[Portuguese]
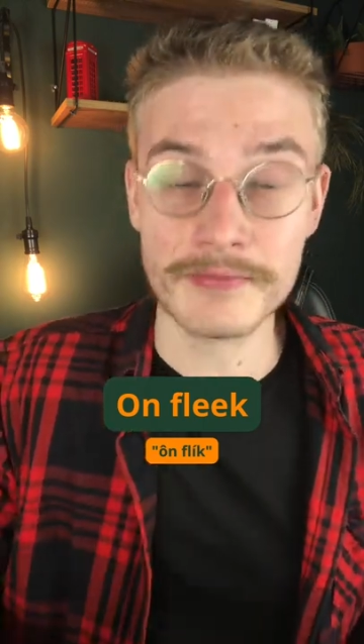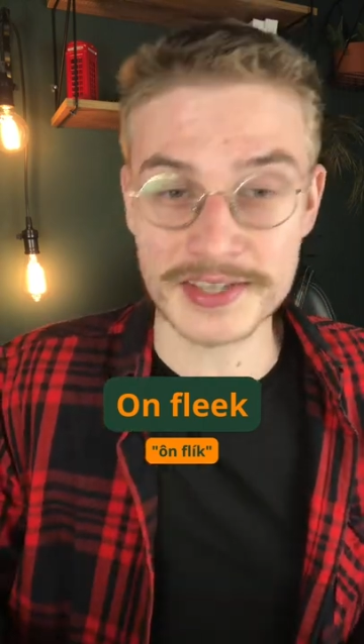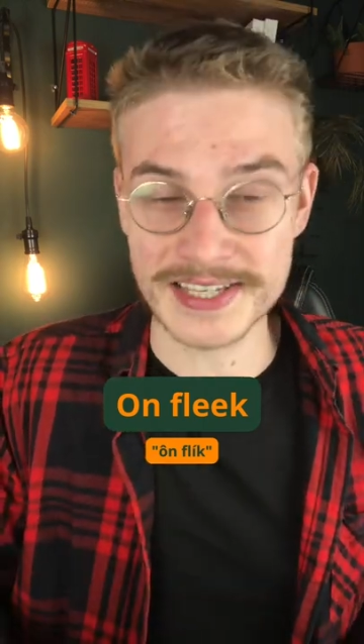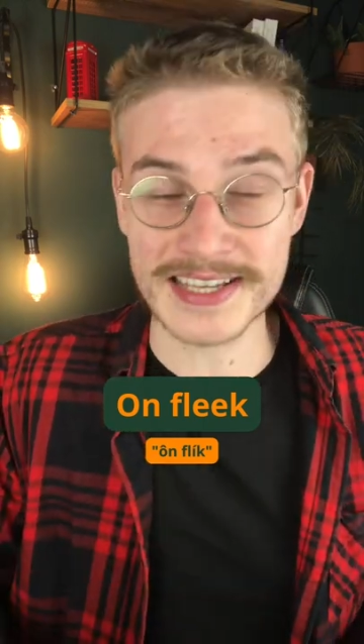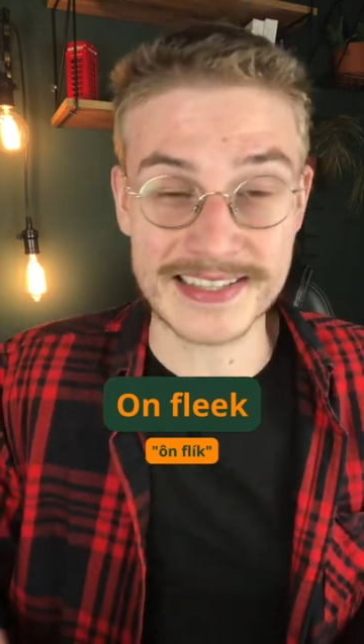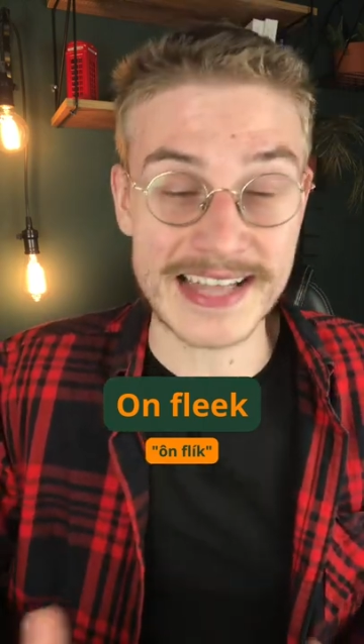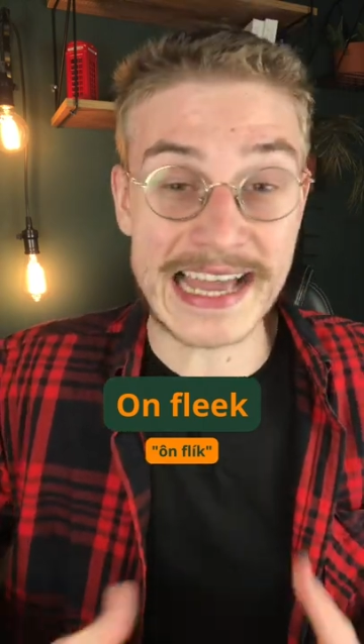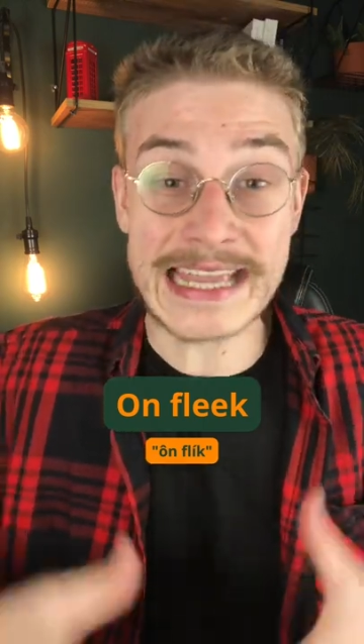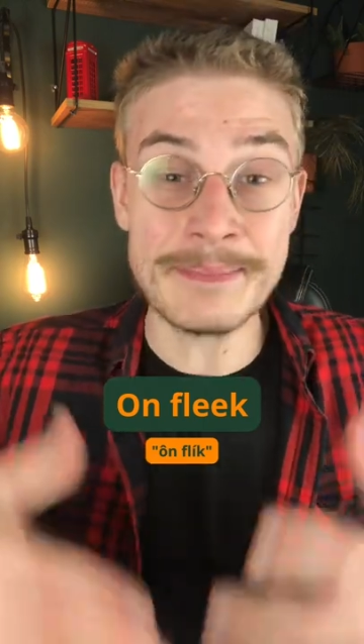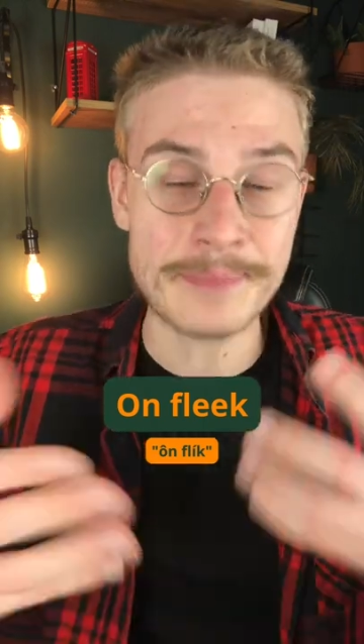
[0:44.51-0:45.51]
você
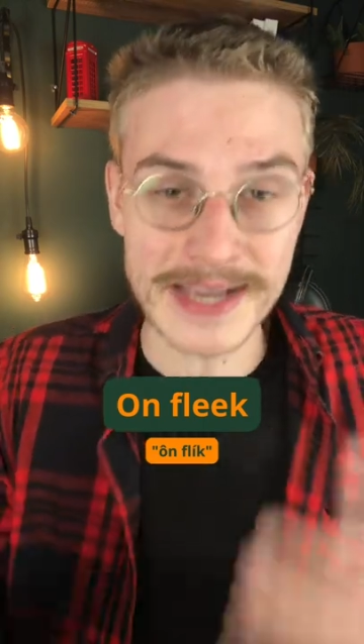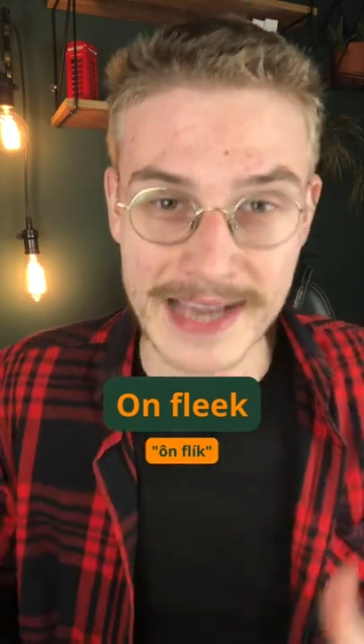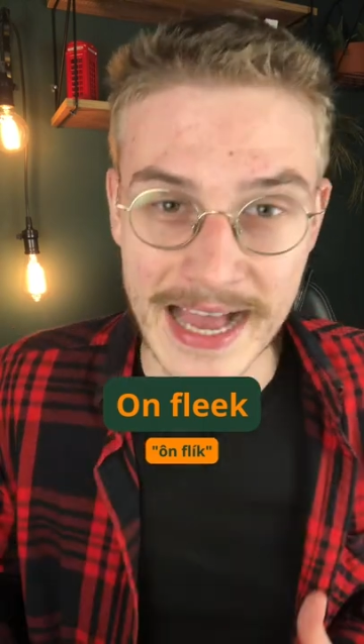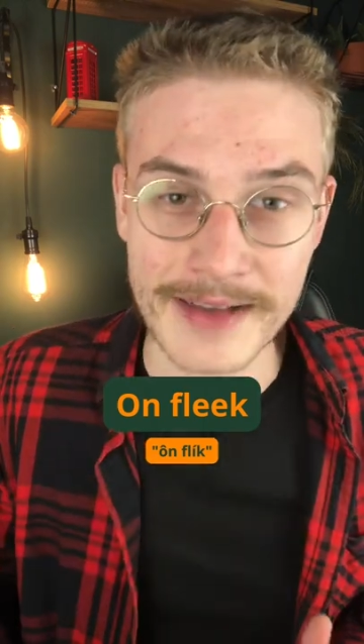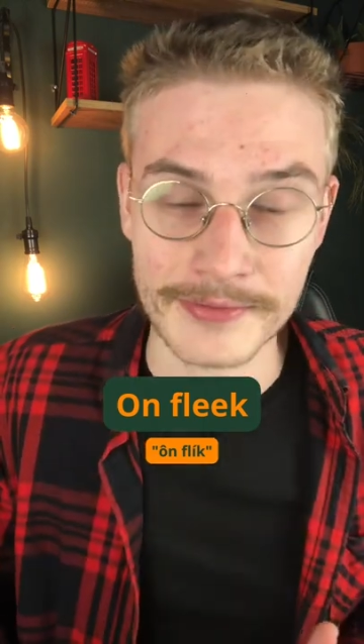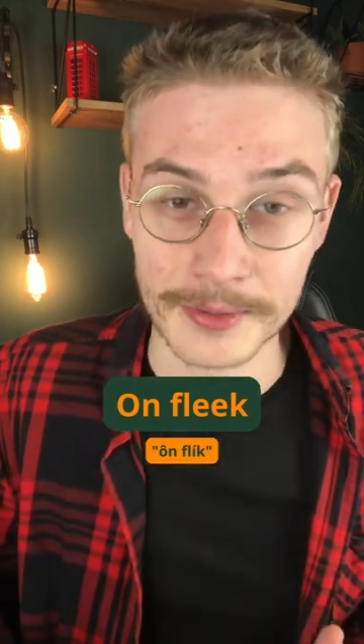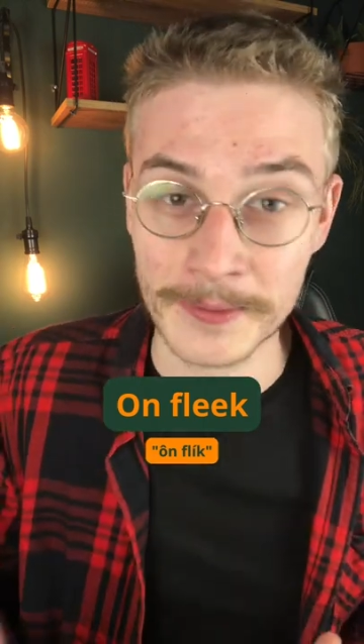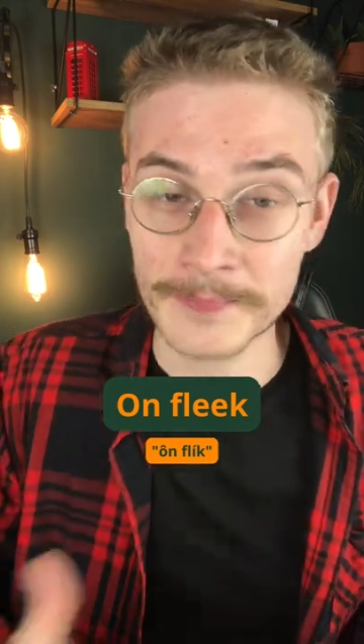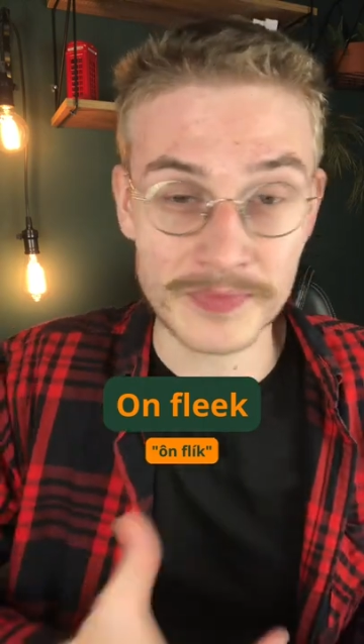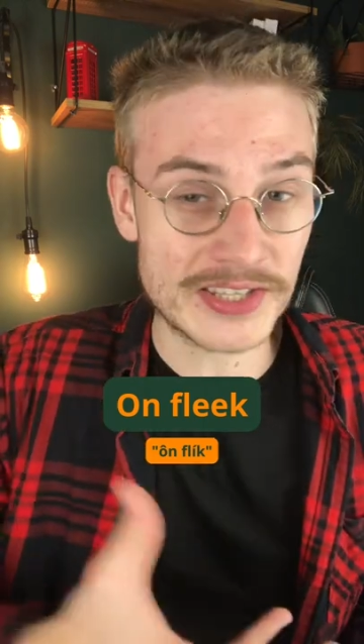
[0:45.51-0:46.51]
está impecável,
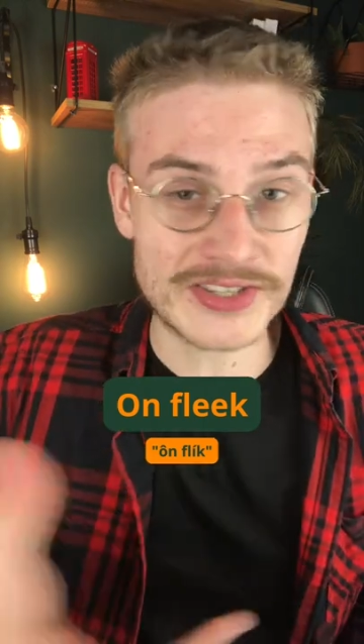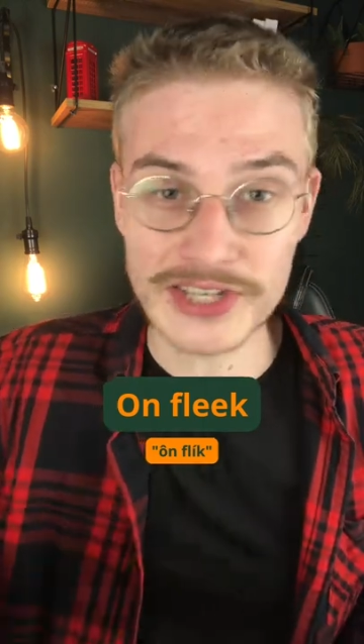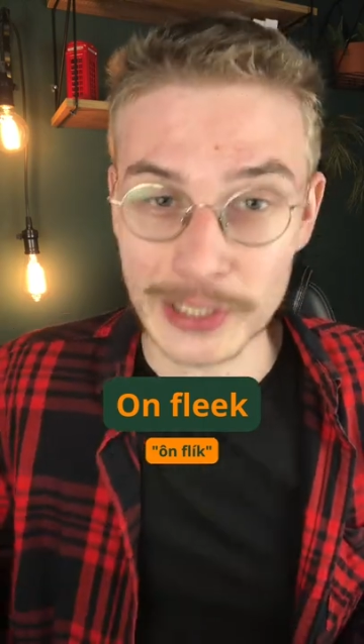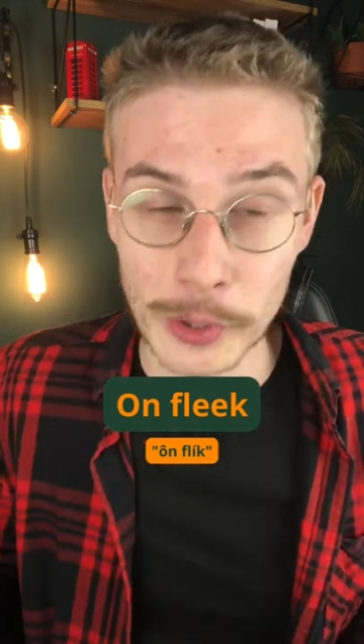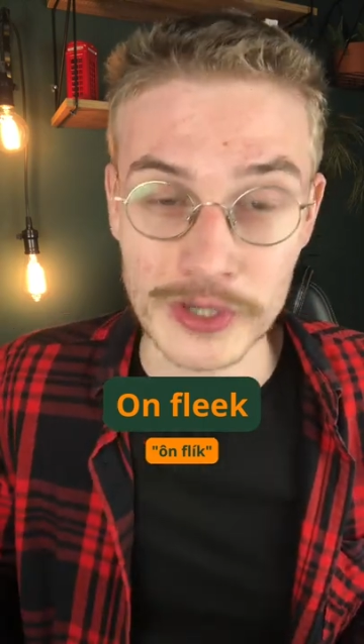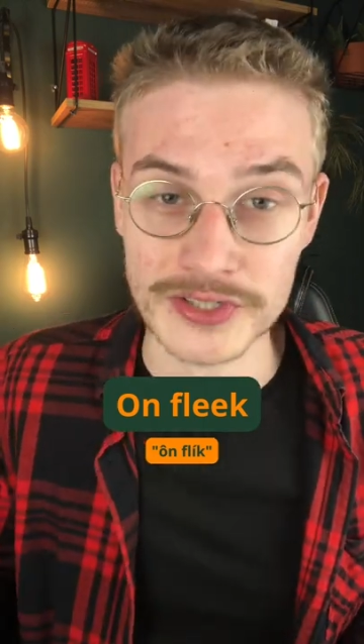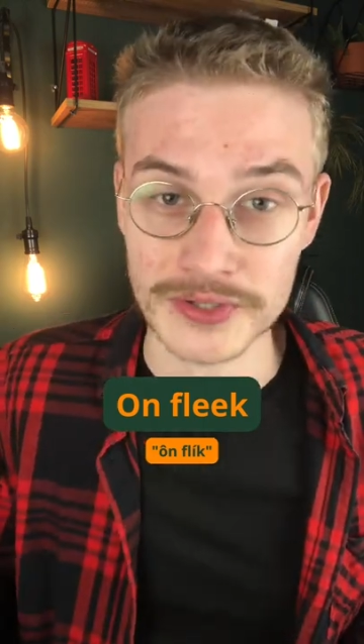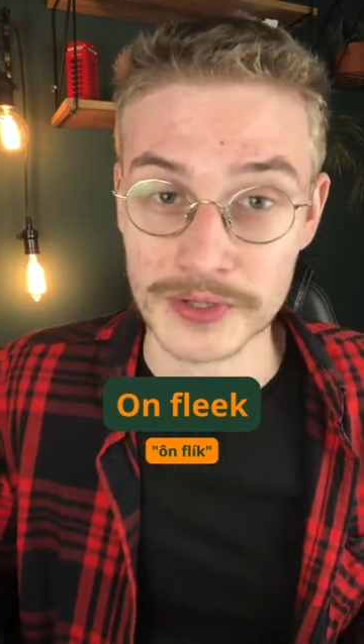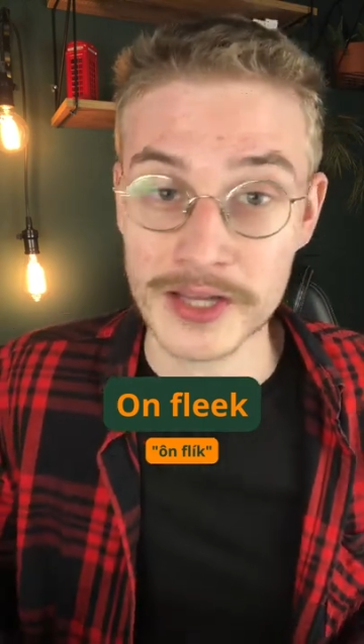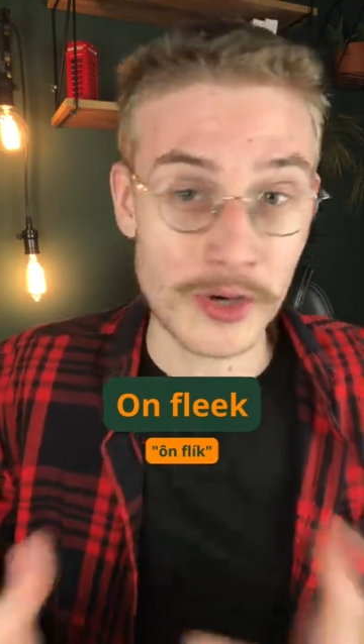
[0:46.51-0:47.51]

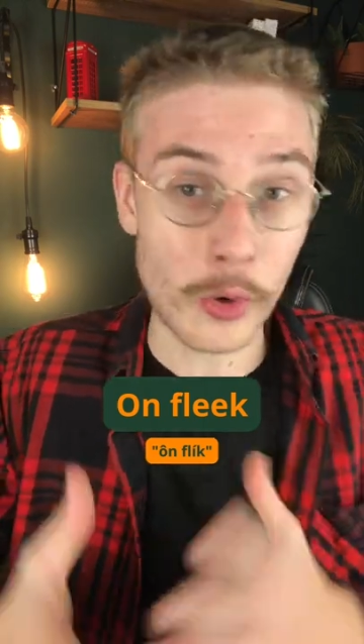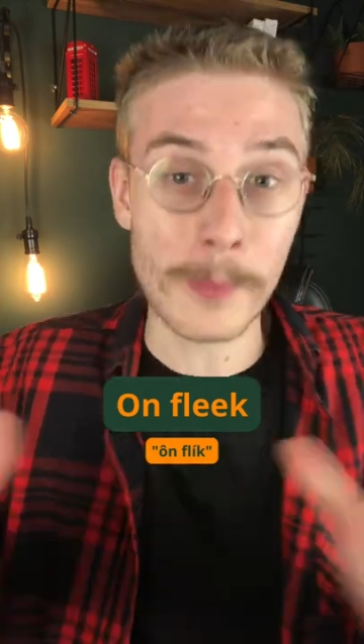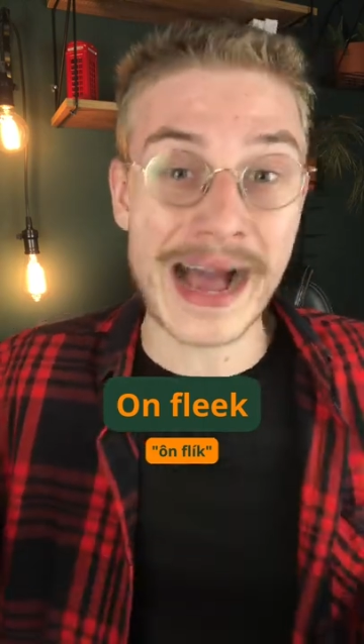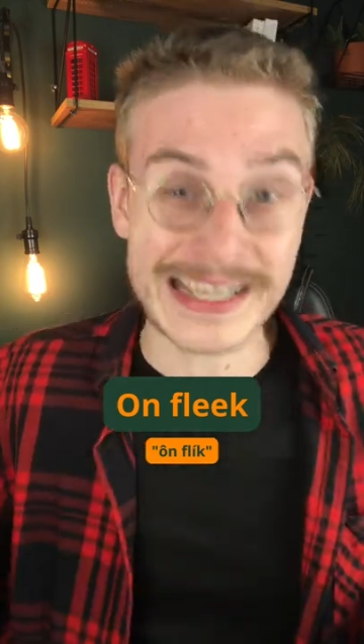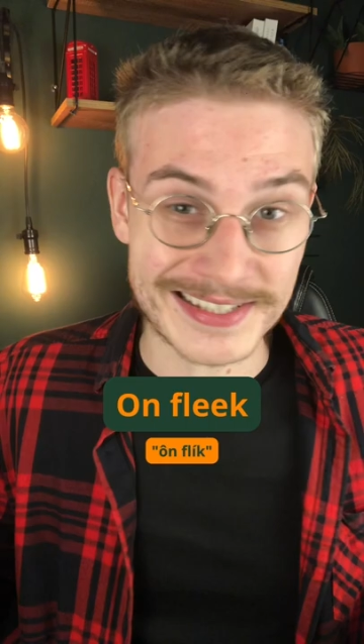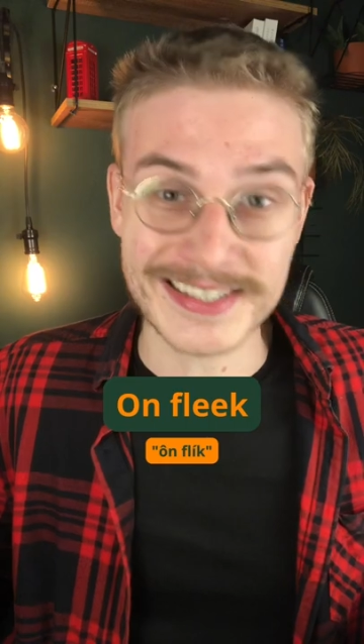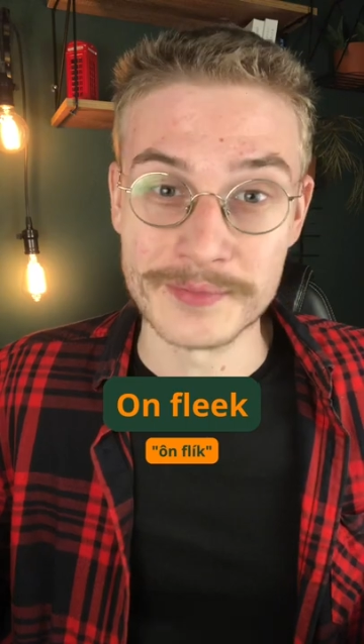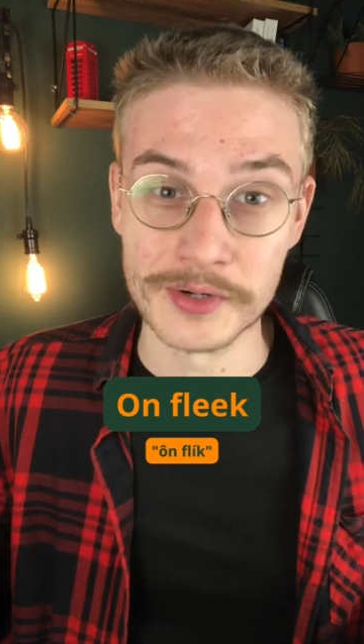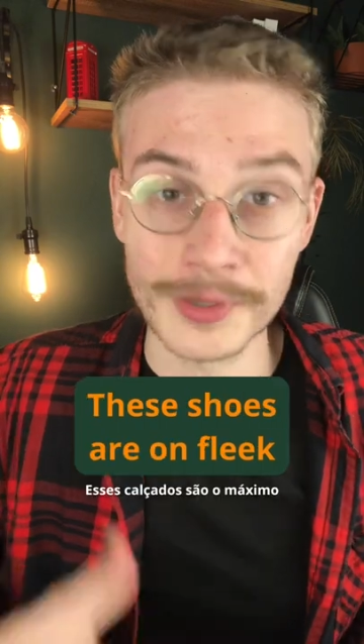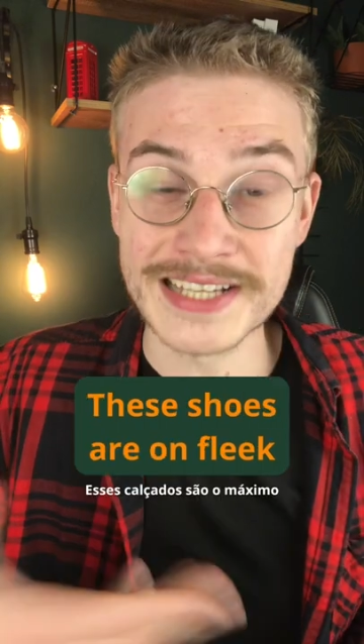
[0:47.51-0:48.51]
estiloso, o máximo.